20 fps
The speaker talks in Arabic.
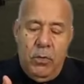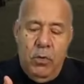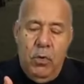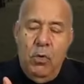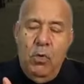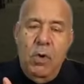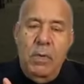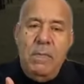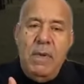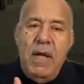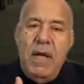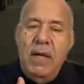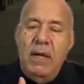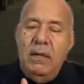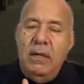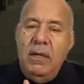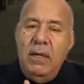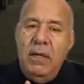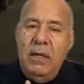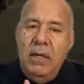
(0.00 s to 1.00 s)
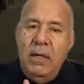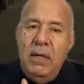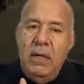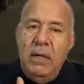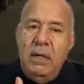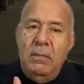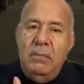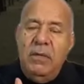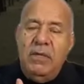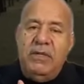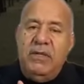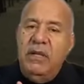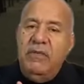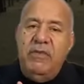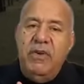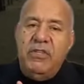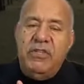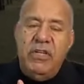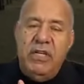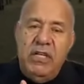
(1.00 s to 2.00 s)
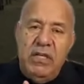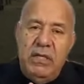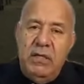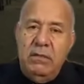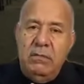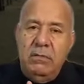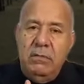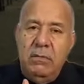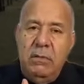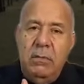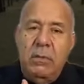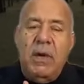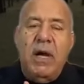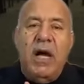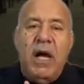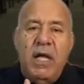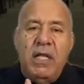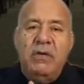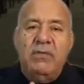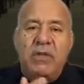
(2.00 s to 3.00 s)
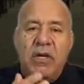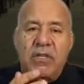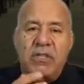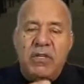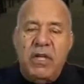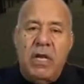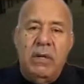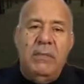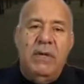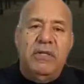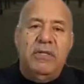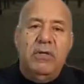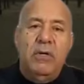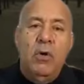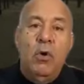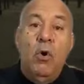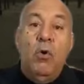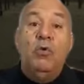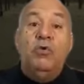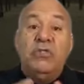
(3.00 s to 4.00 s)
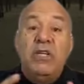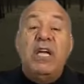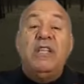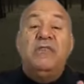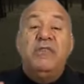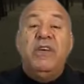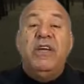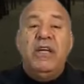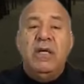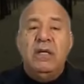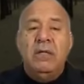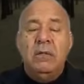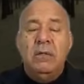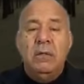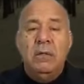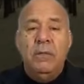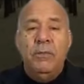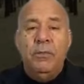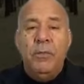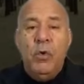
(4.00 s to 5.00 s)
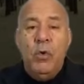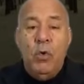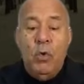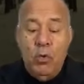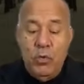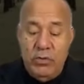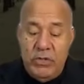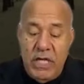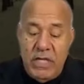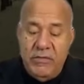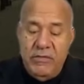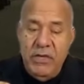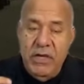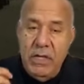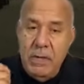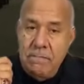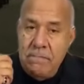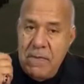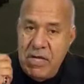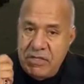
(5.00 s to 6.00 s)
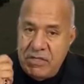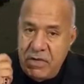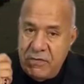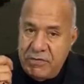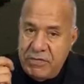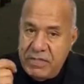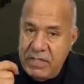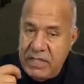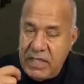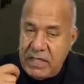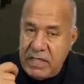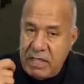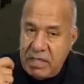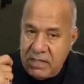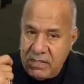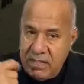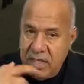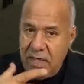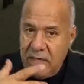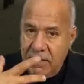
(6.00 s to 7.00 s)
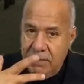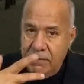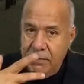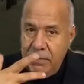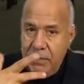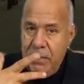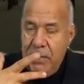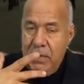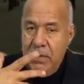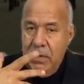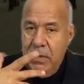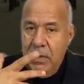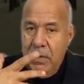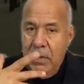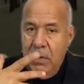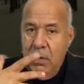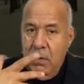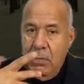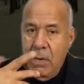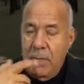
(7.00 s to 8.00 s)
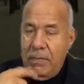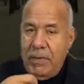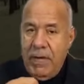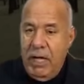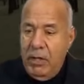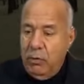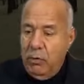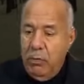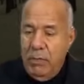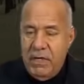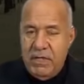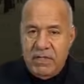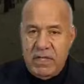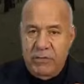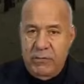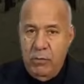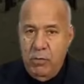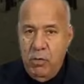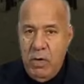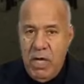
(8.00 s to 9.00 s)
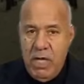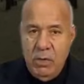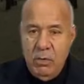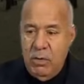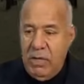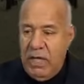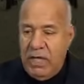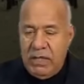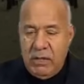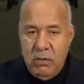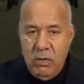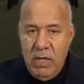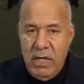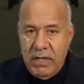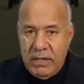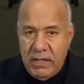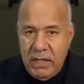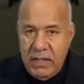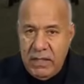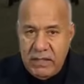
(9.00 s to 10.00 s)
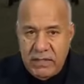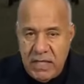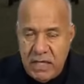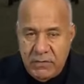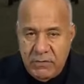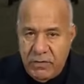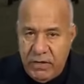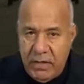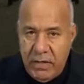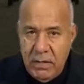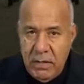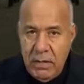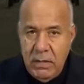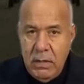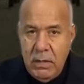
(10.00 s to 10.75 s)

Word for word: هو ما ما تعفاش عليه بقى غادي بداك الشرابات وزاد فيه وزاد فيه لما شاف السيده تتخسر ما بقى عنده ما يصرف هو ولا يعطي ولا يعطي زاد فيه